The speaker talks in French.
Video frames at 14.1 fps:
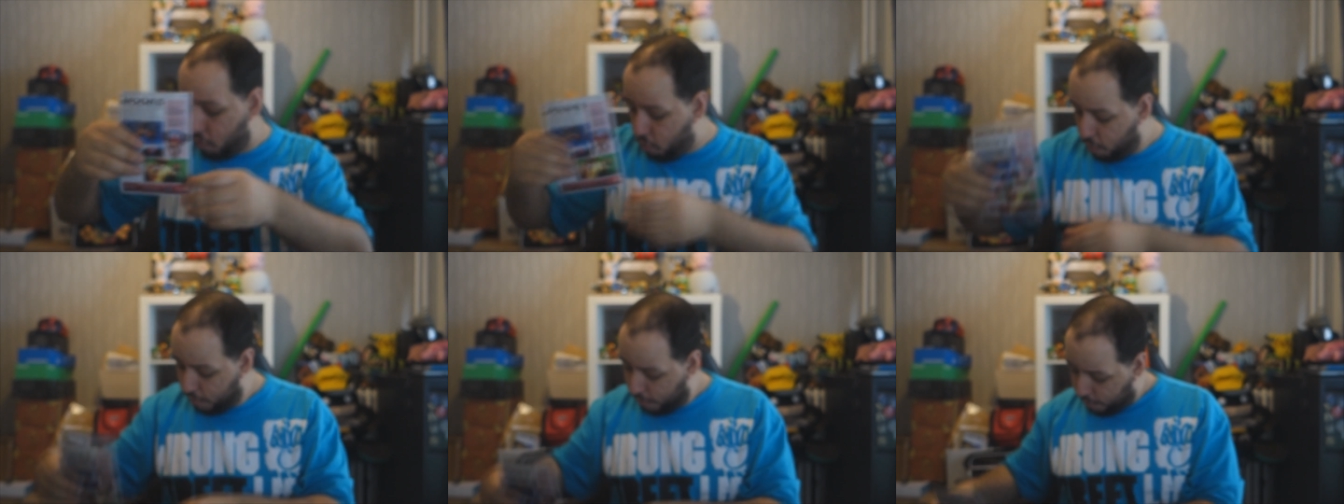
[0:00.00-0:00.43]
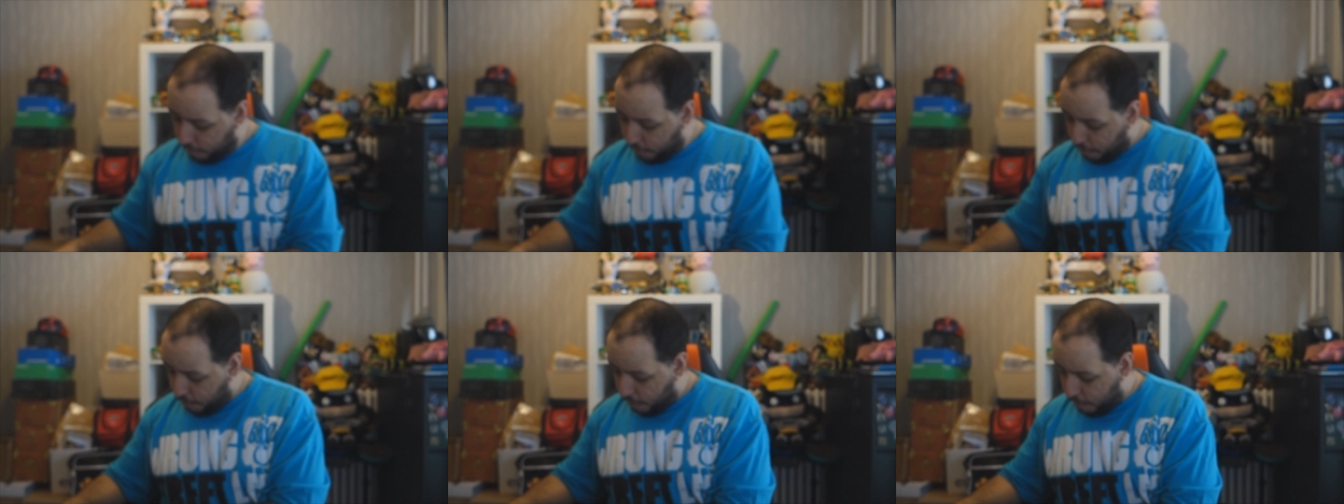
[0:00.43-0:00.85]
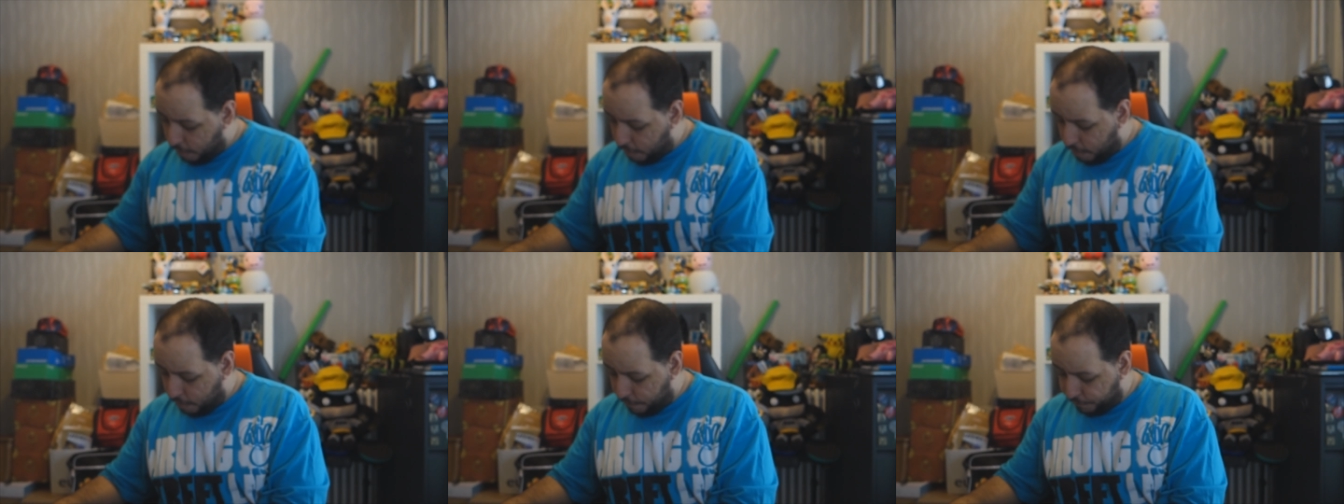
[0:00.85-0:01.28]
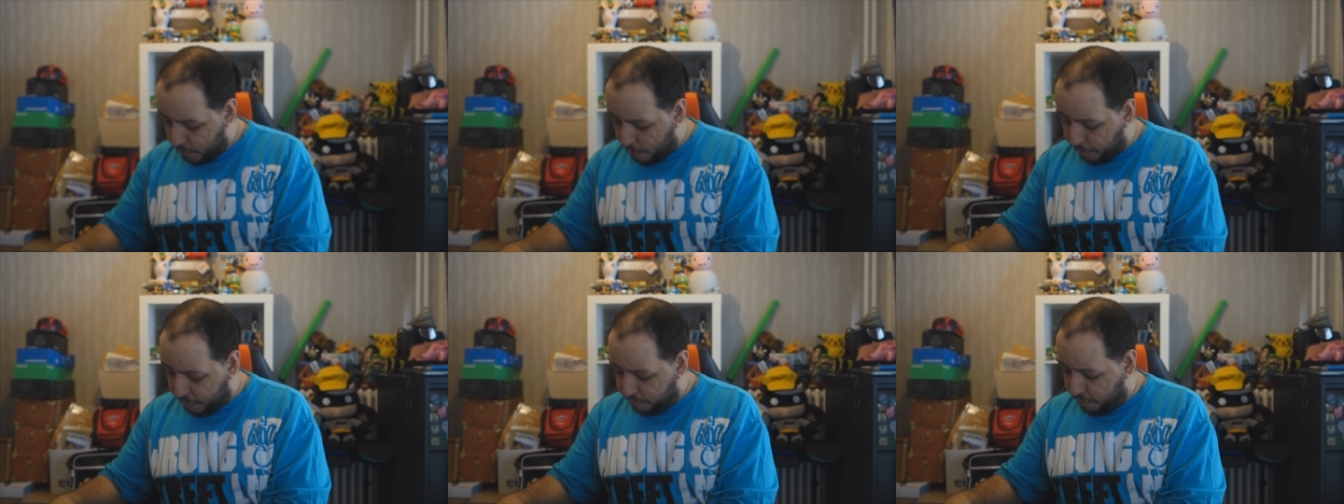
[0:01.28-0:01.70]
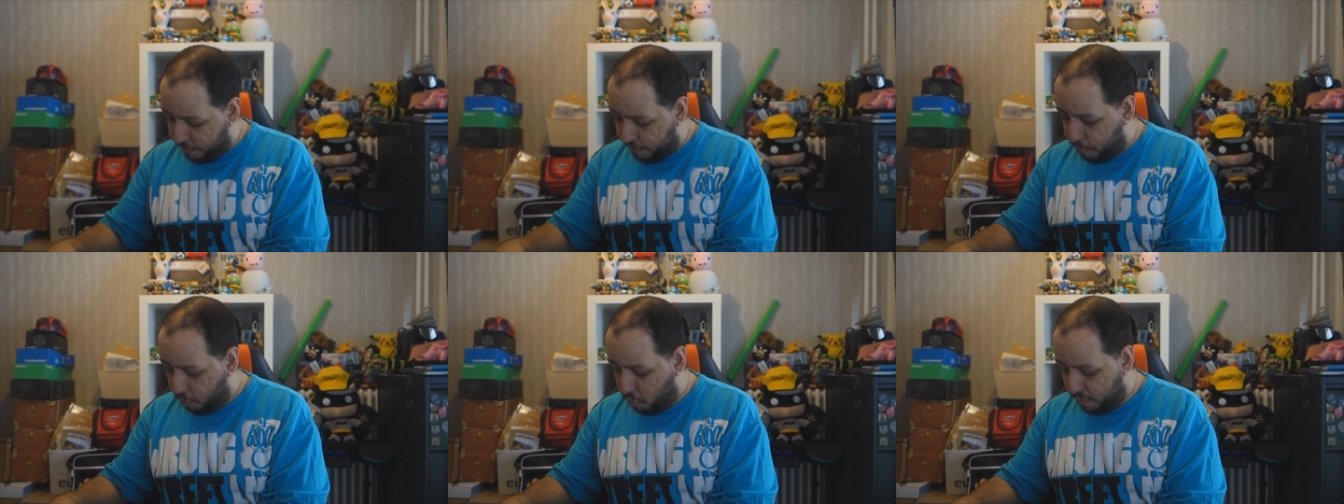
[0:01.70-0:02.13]
gros, un, un
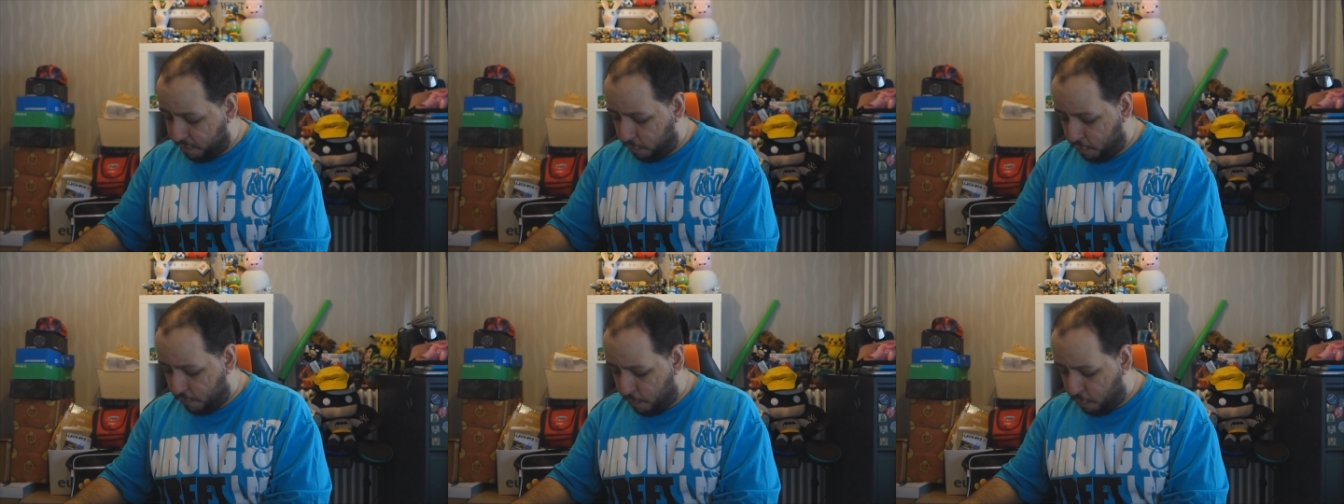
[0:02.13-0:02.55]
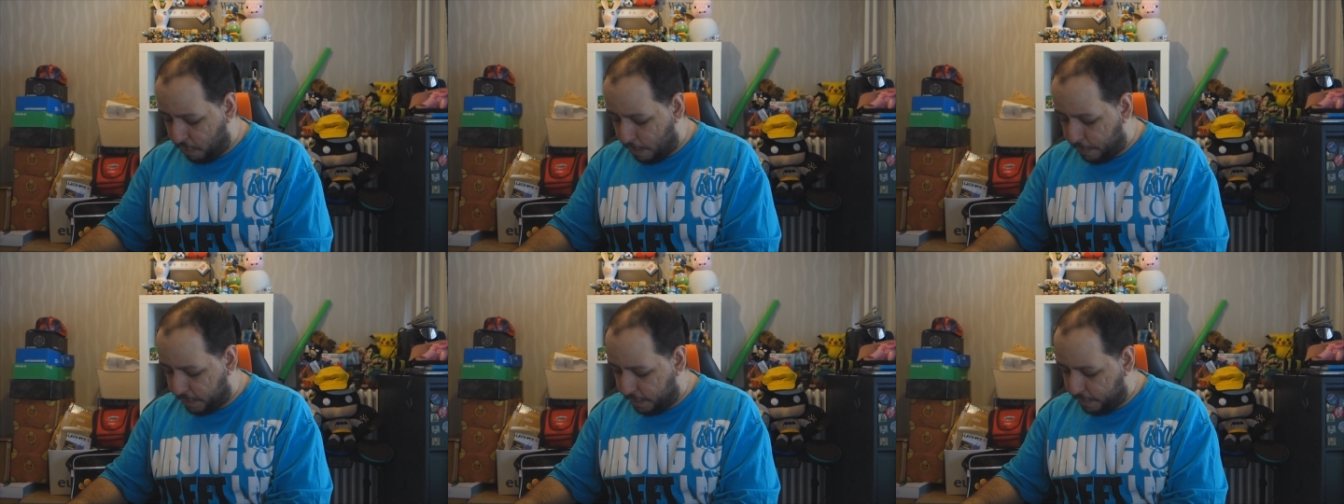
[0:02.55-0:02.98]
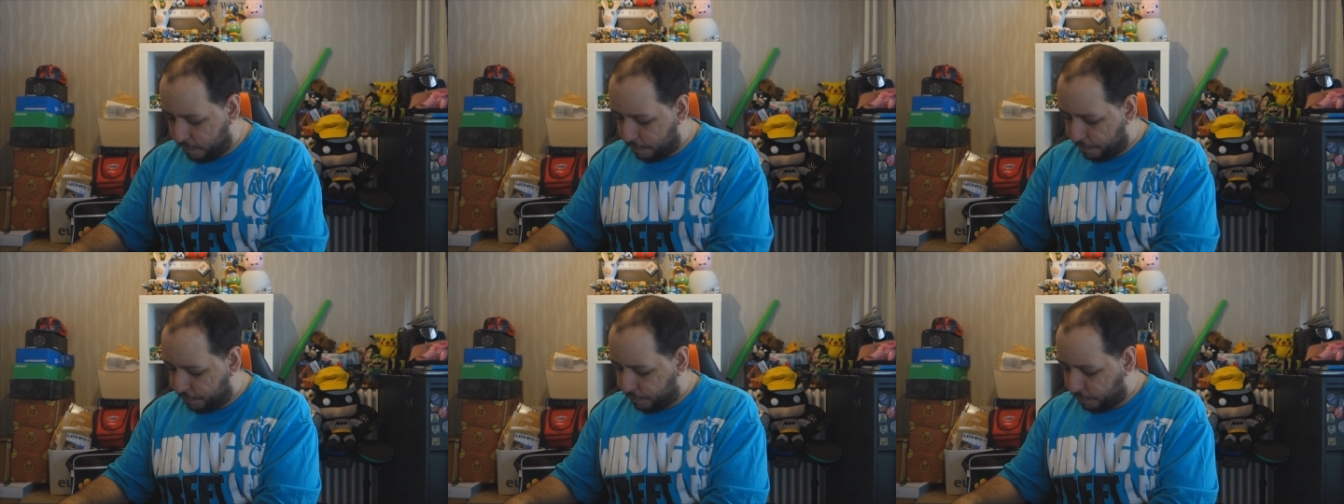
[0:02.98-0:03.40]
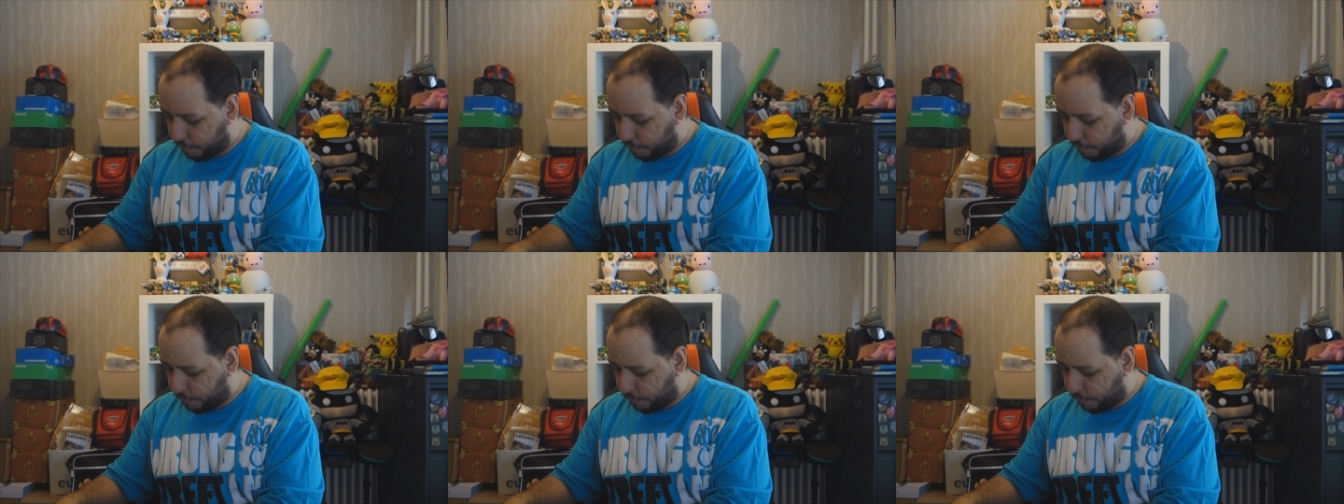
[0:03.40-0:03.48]
kit, c'est pourquoi c'est souvent pour la presse.